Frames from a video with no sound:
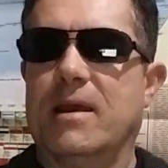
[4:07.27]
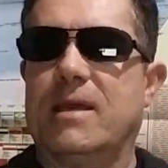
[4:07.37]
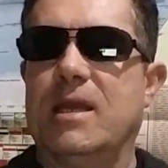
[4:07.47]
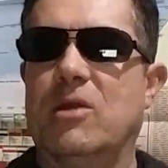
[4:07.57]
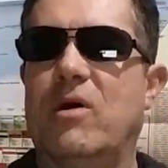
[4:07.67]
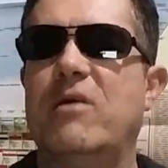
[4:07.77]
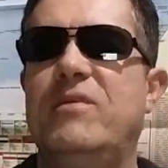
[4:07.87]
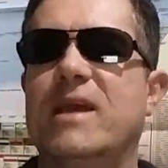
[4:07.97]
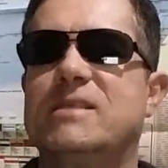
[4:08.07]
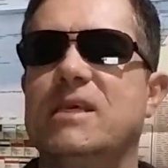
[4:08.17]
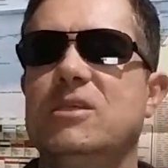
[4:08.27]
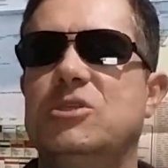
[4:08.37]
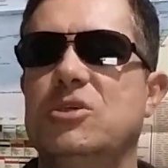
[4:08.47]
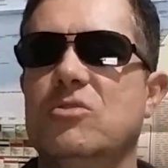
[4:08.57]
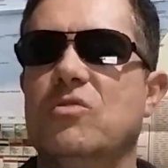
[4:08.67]
que não havia
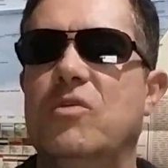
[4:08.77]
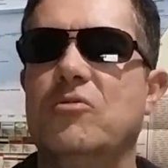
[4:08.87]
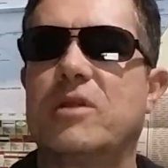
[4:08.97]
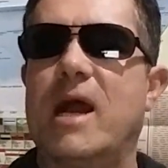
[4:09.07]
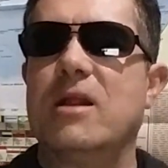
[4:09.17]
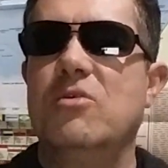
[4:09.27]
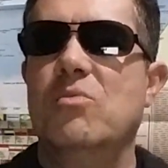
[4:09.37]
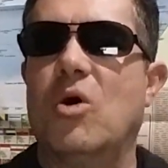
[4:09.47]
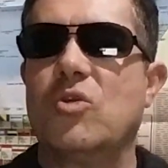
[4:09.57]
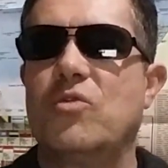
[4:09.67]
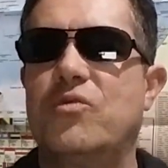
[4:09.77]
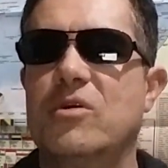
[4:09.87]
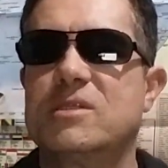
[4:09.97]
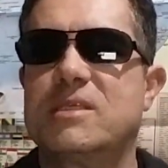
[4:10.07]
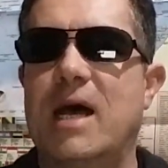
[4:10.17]
sentido voltar de um modo
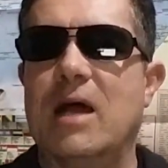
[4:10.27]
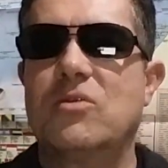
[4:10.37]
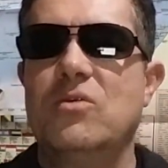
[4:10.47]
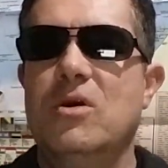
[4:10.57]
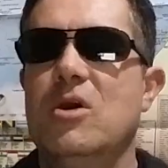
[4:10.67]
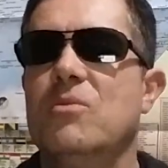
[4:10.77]
forçado